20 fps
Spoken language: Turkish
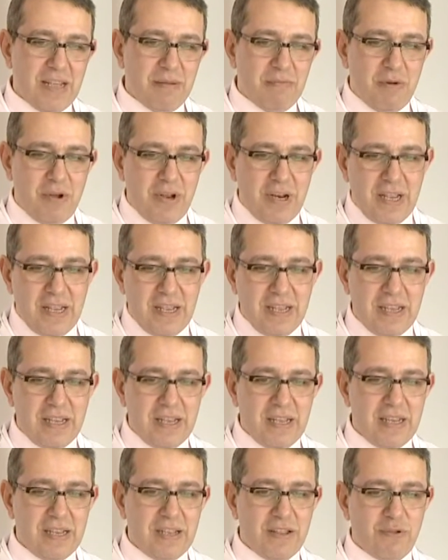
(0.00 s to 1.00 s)
böyle
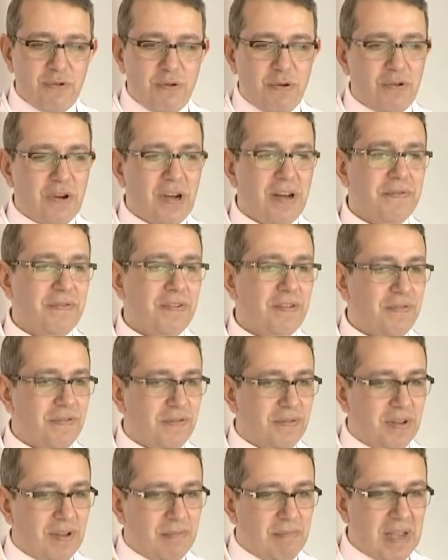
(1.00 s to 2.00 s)
e, çok
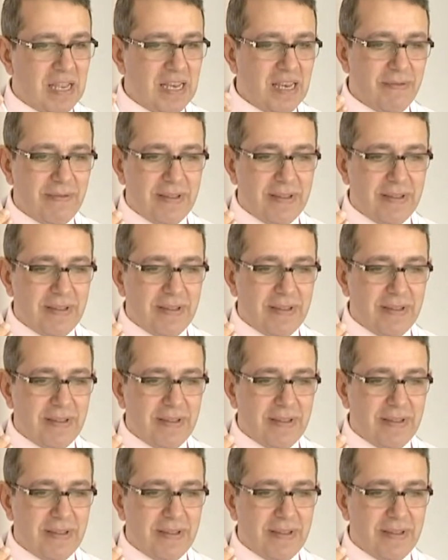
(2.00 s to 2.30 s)
hafif e, belli